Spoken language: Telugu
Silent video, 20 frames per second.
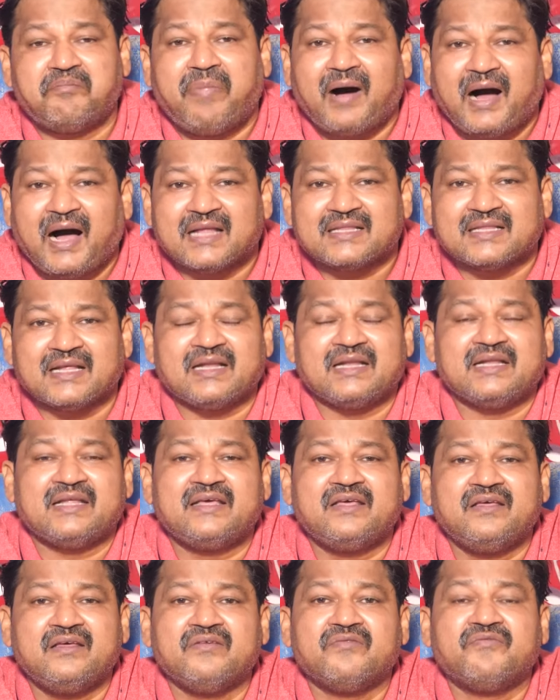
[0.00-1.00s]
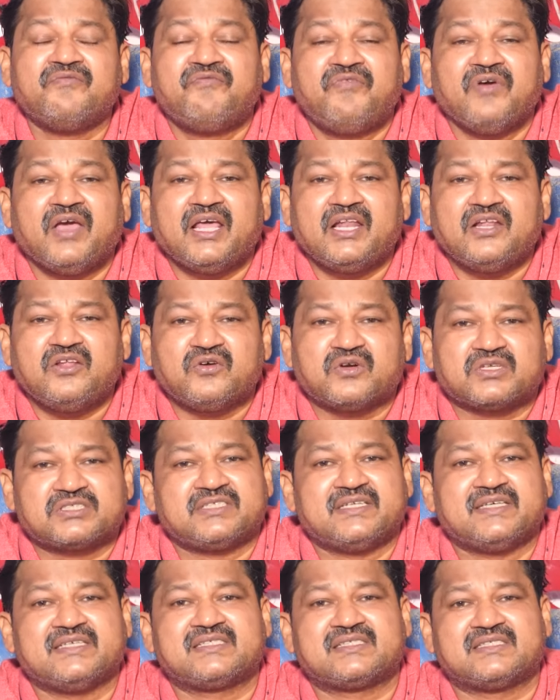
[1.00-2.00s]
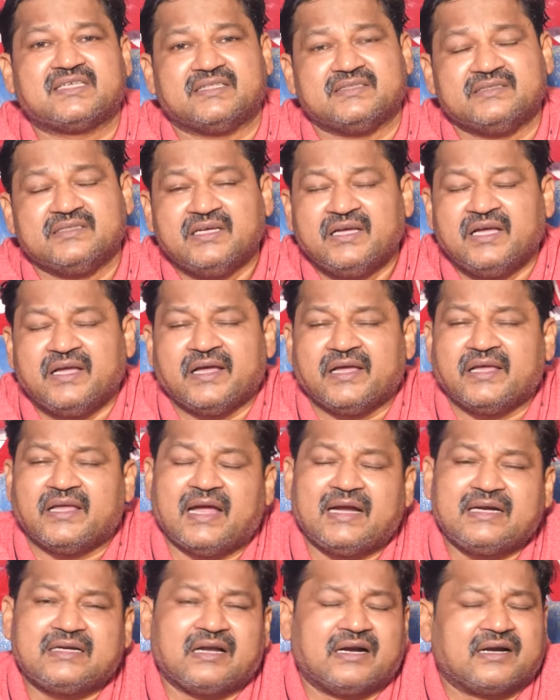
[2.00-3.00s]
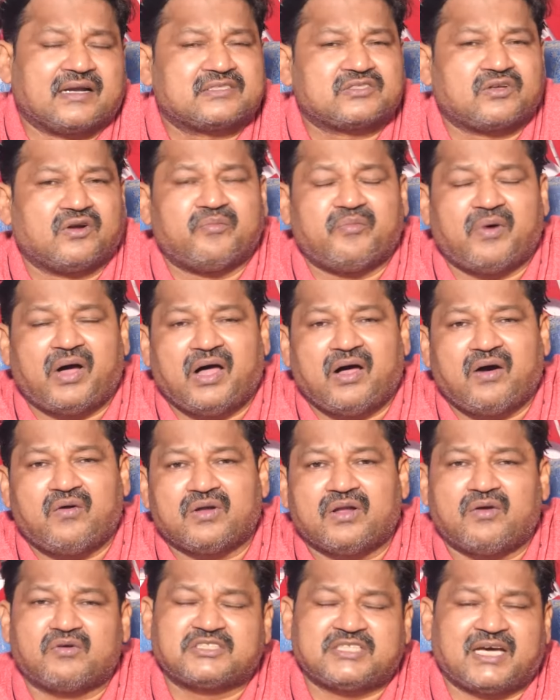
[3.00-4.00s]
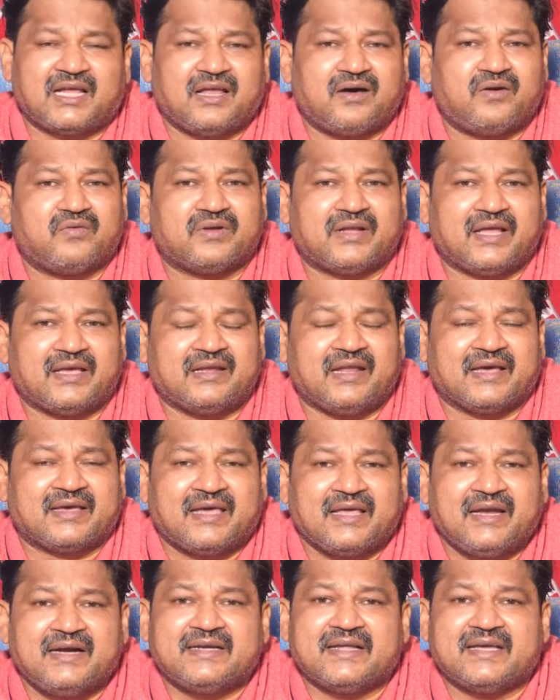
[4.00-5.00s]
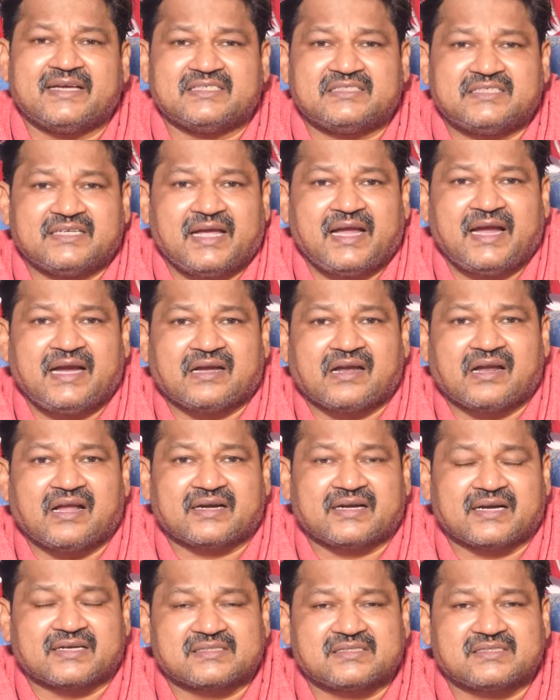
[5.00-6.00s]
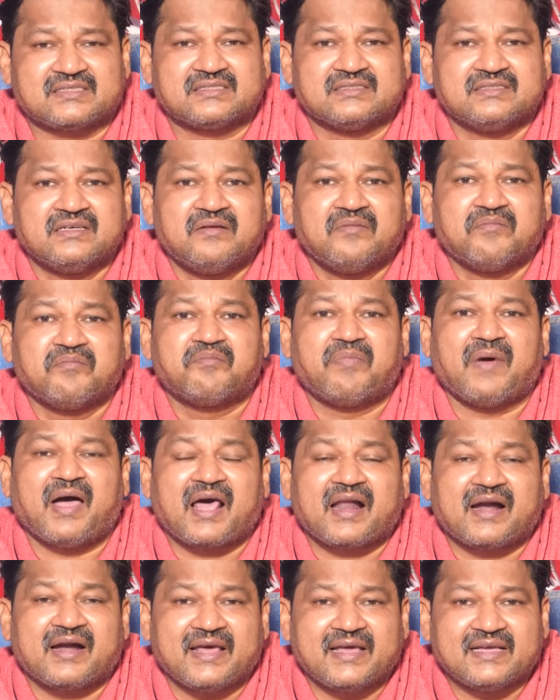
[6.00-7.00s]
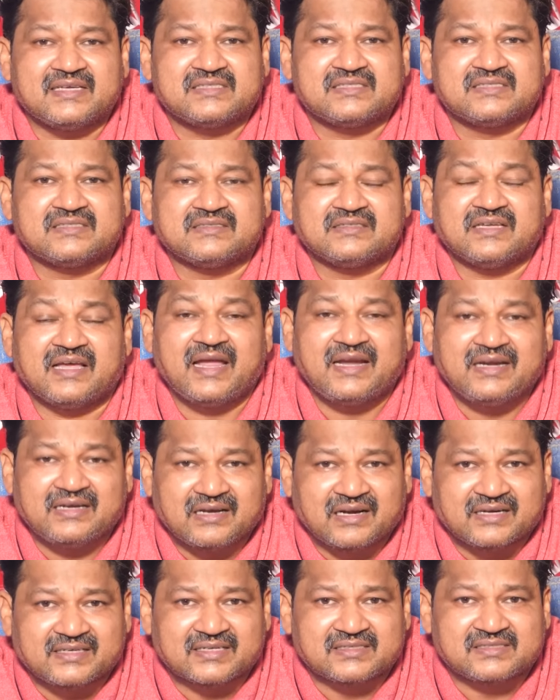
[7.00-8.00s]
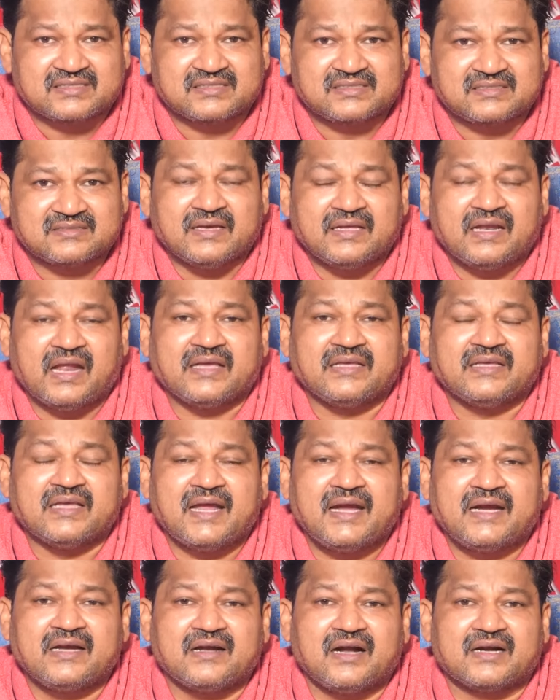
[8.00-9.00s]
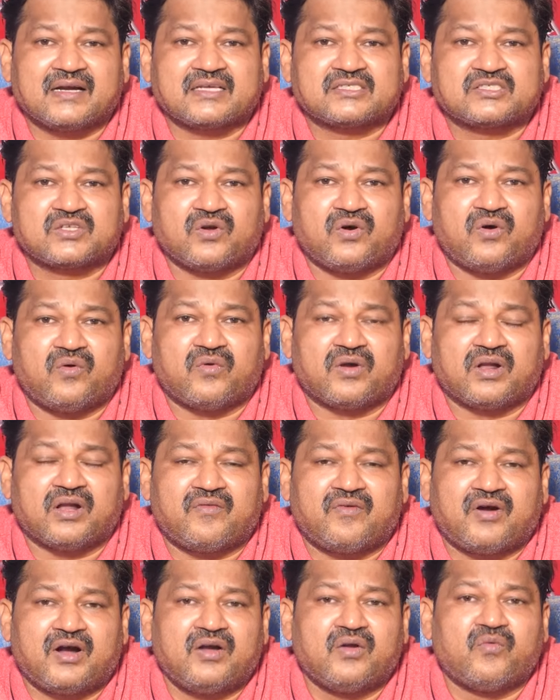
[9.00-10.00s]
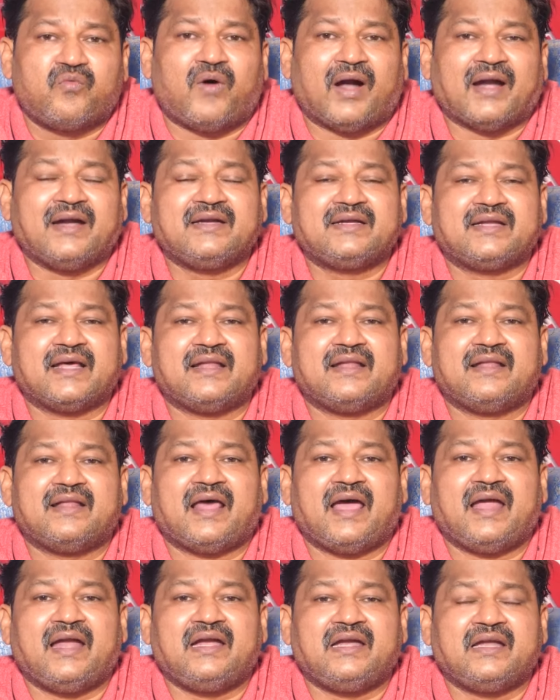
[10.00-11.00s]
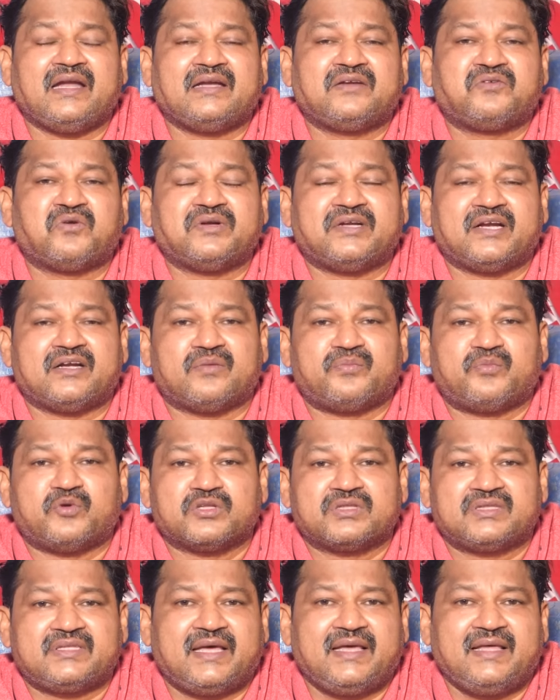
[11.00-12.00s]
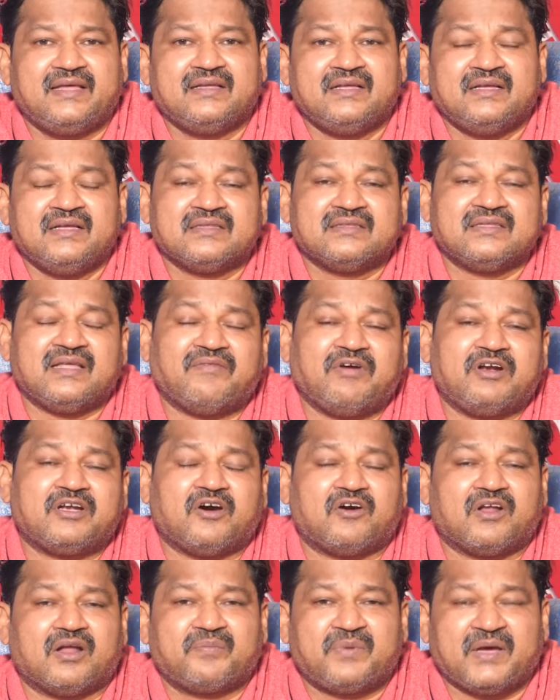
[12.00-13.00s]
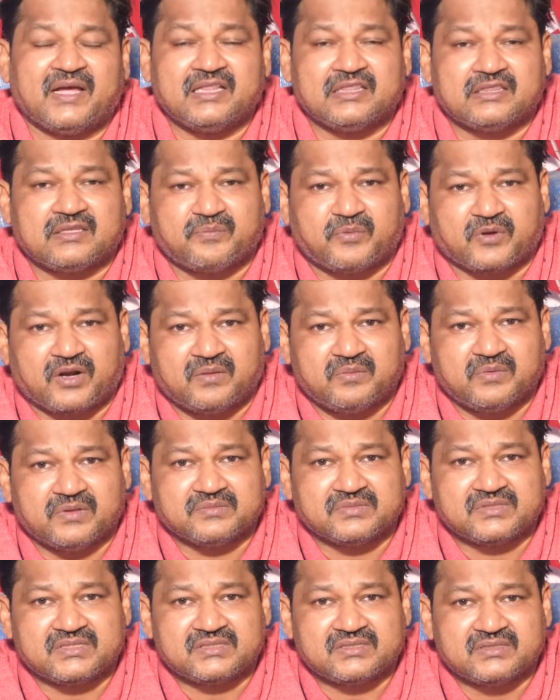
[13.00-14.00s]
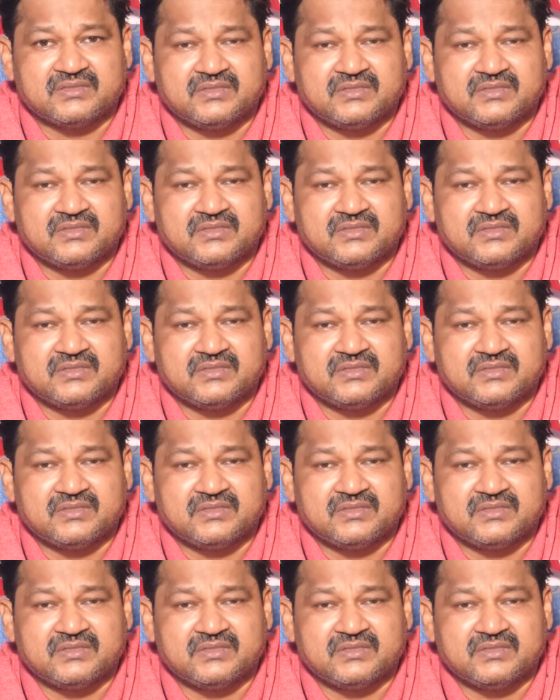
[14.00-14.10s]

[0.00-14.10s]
బాధల్ని ఫెయిల్యూర్స్ని ఇస్తుంది ఎయిట్ లెటర్స్లో బాగున్నవి చాలా ఉన్నాయి లైక్ హెరిటేజ్ ఎయిట్ లెటర్స్ ప్యారడైజ్ ఎయిట్ లెటర్స్ ఇలా ఎయిట్ లెటర్స్లో ఉన్న వాళ్ళు వన్ టెన్ నైన్టీన్ ట్వంటీ ఎయిట్లో పుడితే దే విల్ డెవలప్ హెల్త్ ప్రాబ్లమ్స్